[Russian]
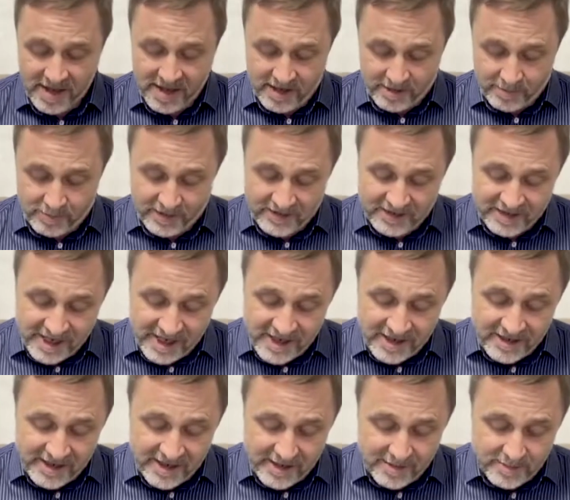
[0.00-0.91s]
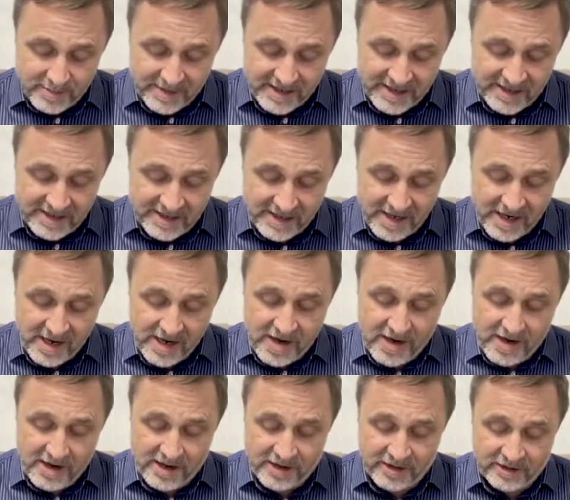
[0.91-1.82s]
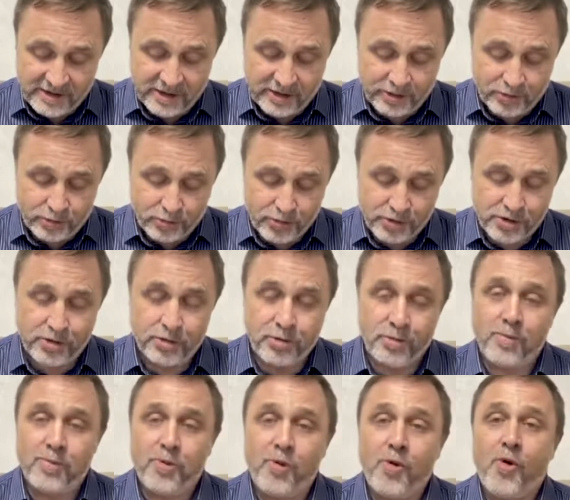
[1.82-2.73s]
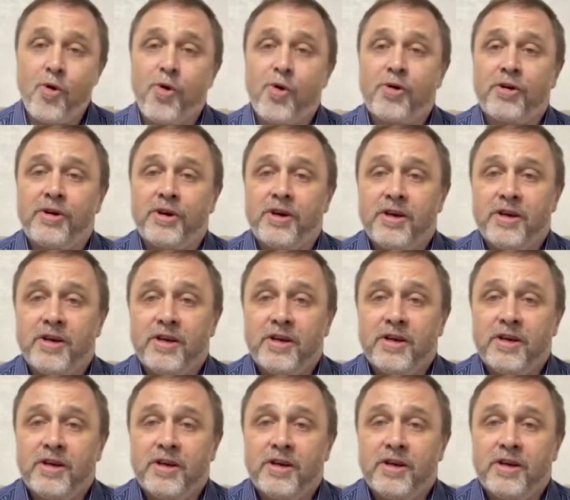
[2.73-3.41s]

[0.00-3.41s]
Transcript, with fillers: И последняя мысль – это то, что Бог